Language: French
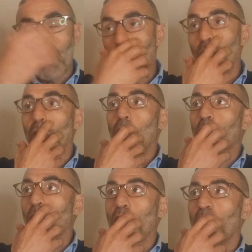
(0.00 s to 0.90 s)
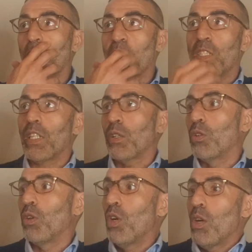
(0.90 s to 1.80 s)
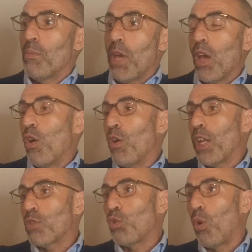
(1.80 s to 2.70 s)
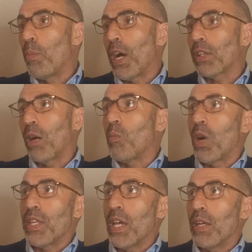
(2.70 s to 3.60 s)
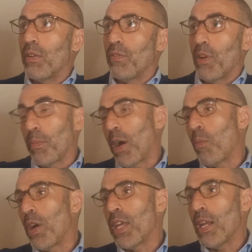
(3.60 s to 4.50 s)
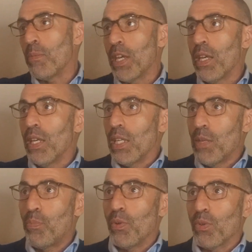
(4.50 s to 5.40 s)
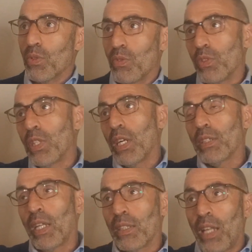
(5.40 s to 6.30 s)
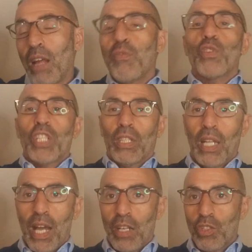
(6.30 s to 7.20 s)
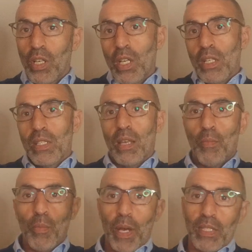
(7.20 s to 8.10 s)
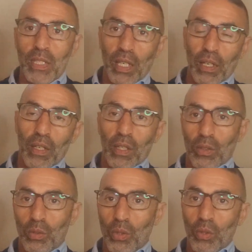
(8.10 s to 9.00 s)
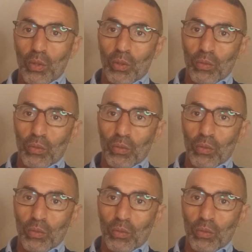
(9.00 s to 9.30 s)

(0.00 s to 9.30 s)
se donner une fourchette et se dire que ben, un naturopathe en moyenne, enfin pas en moyenne, mais il peut, dans, la fourchette large, ça peut partir de